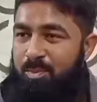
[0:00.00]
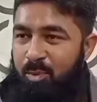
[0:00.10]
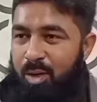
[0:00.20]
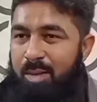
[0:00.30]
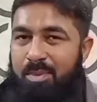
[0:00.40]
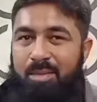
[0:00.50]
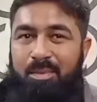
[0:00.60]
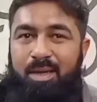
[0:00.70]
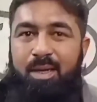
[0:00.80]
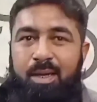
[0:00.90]
मुकाबले
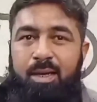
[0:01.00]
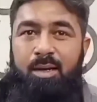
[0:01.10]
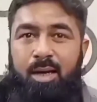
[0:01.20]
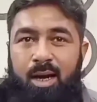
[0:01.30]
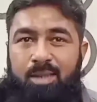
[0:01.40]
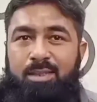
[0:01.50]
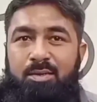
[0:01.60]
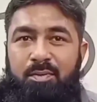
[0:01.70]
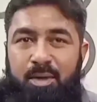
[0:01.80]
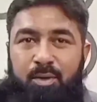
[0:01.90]
में आज
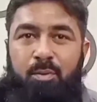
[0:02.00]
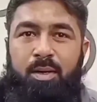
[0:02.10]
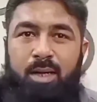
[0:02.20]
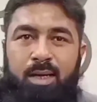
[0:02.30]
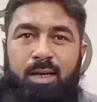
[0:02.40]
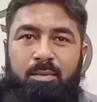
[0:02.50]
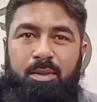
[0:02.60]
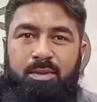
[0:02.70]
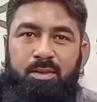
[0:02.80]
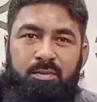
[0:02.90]
की वीडियो बनाने का
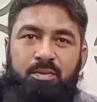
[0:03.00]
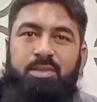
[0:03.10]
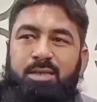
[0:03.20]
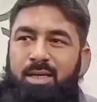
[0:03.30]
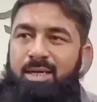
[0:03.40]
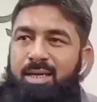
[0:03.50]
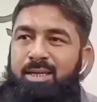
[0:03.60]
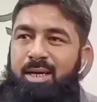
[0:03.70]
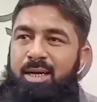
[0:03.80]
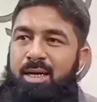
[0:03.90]
मकसद व्यूवर्स के लिए ये
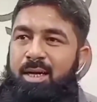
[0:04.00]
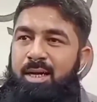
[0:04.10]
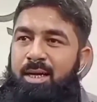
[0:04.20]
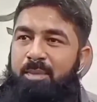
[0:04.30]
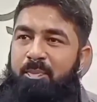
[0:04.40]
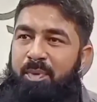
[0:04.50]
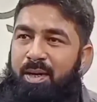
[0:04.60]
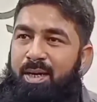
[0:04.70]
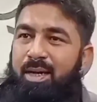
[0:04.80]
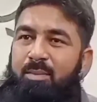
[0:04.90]
था कि
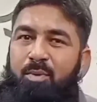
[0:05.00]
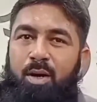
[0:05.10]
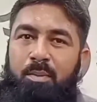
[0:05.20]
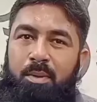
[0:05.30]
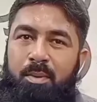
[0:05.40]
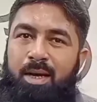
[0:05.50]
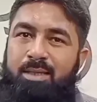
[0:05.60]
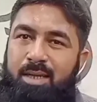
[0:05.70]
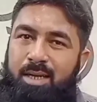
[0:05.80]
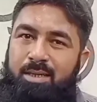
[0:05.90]
पहले के मुकाबले में
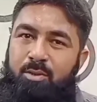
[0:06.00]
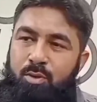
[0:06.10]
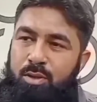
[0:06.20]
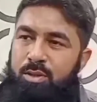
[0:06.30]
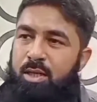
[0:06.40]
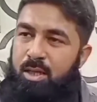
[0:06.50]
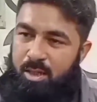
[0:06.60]
आज रेट थोड़े से